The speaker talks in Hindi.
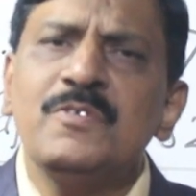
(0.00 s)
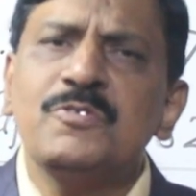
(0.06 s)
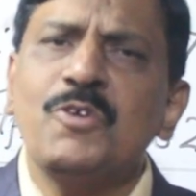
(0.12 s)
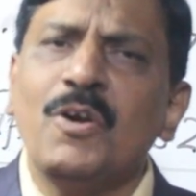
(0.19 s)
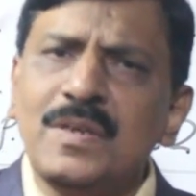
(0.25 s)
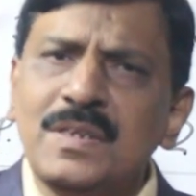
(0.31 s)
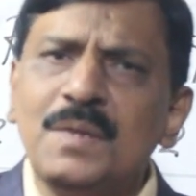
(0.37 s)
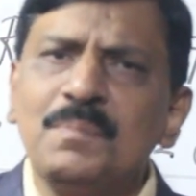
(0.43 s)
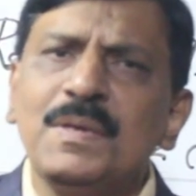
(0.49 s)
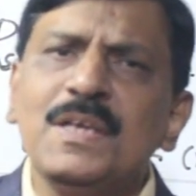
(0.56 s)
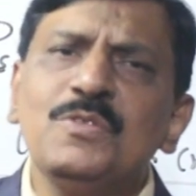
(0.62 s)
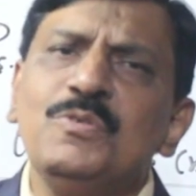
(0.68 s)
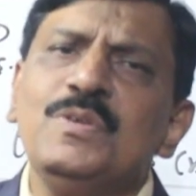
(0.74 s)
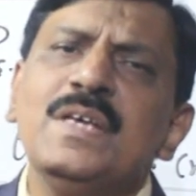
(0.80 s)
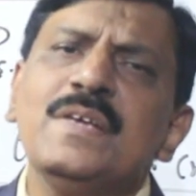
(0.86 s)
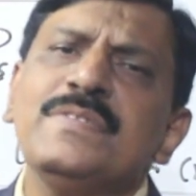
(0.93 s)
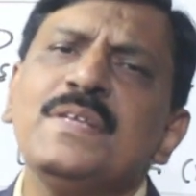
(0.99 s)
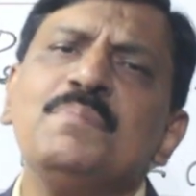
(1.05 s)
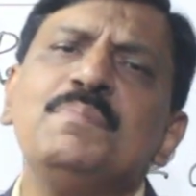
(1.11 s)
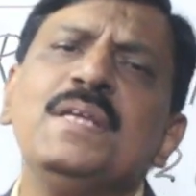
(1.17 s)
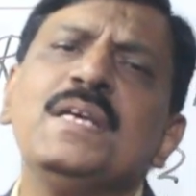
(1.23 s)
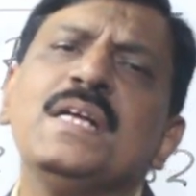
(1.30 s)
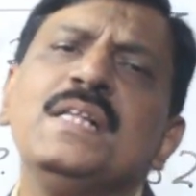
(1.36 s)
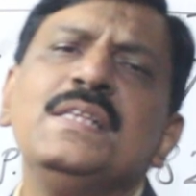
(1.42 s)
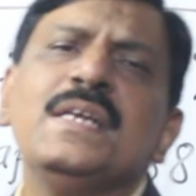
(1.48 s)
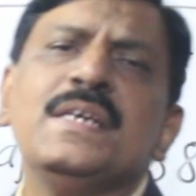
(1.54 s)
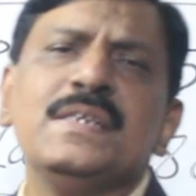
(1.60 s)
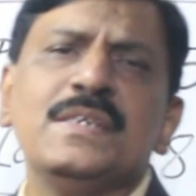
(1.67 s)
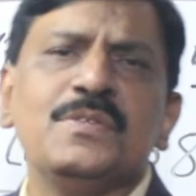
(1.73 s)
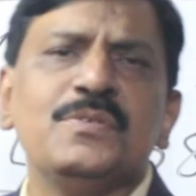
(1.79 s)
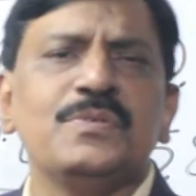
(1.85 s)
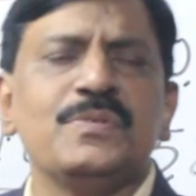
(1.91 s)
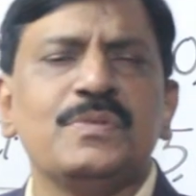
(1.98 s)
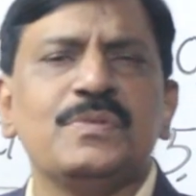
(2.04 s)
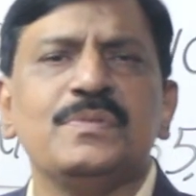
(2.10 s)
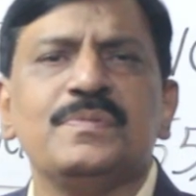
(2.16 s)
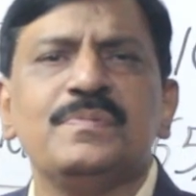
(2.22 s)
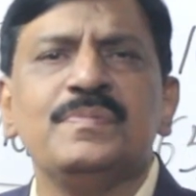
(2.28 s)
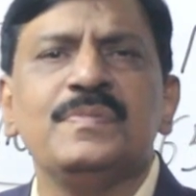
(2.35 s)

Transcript: शॉर्ट टर्म की दुनिया से अब निकल जाइए दोस्तों